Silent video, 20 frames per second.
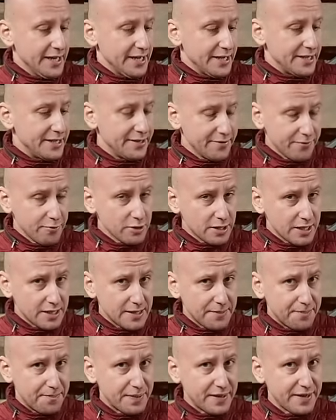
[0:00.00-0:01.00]
Его
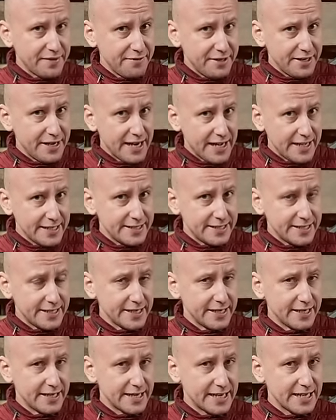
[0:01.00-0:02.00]
надо проверять
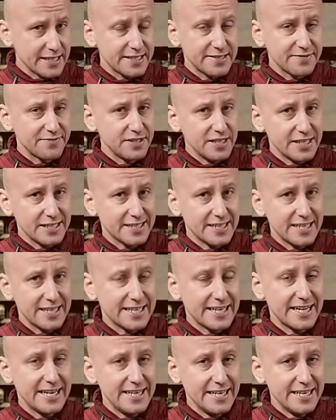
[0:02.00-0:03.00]
раз в
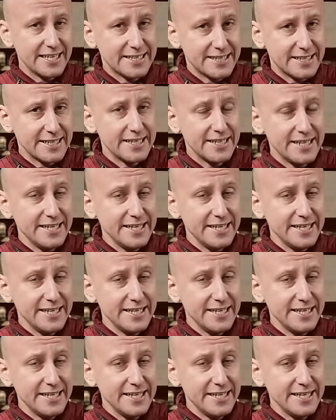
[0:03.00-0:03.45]
несколько лет